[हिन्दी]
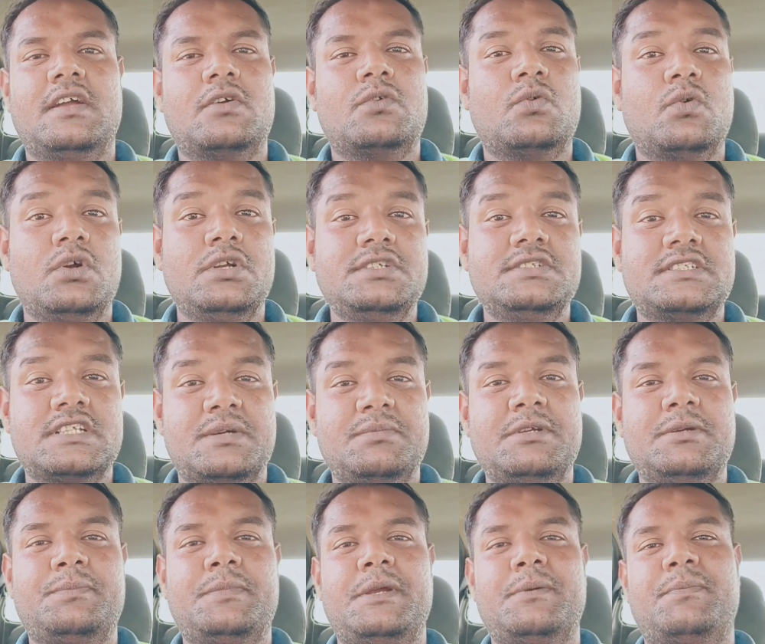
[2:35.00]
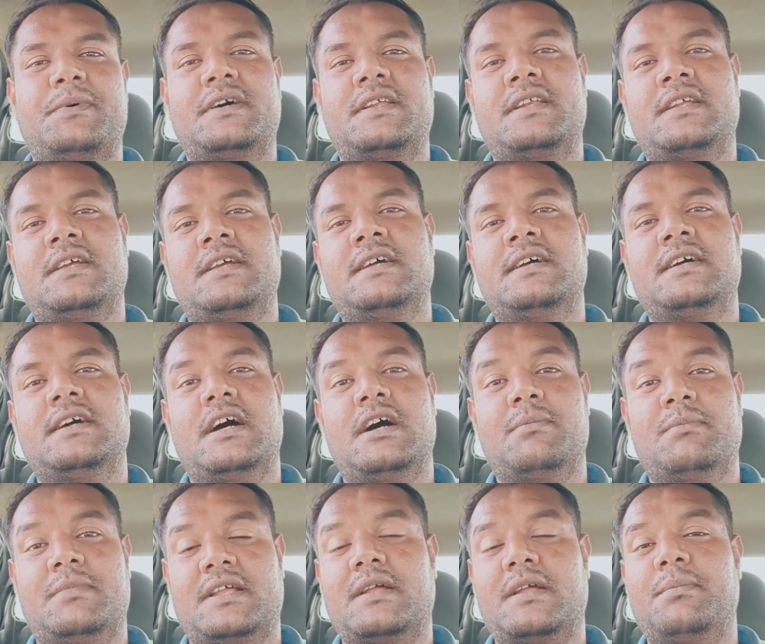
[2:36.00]
कोई सा भी पेपर
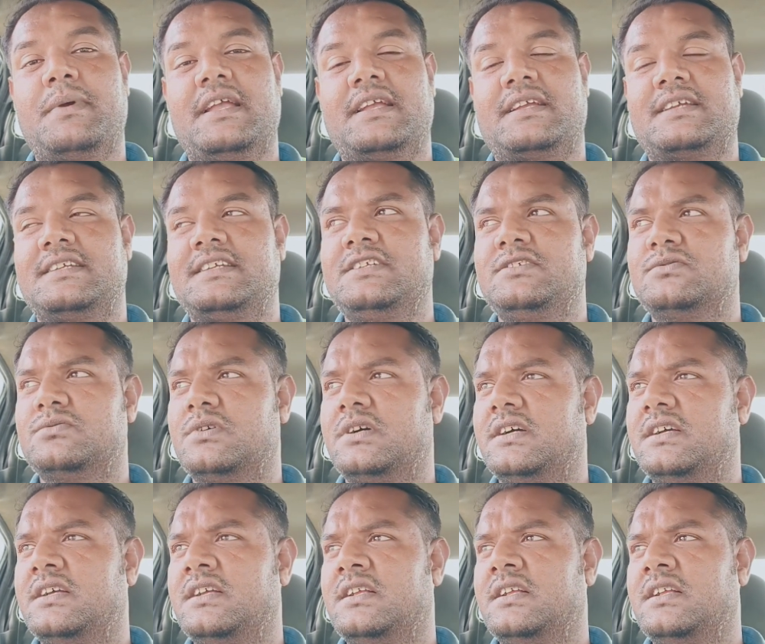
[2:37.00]
हमारा बैक नहीं हुआ